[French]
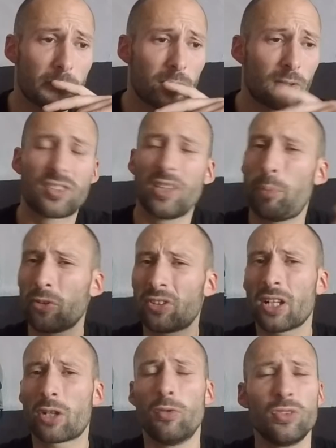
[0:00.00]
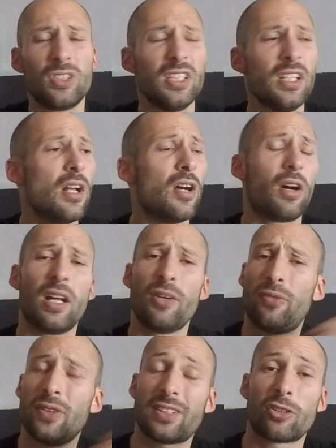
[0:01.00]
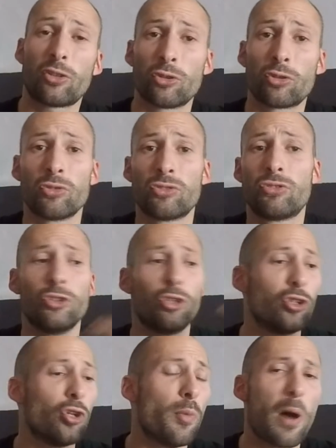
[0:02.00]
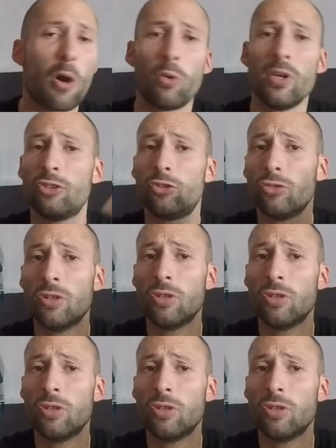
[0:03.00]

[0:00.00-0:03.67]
Donc c'est pour ça qu'on vous dit, voilà, faites attention au tuyau, de ne pas rouler dessus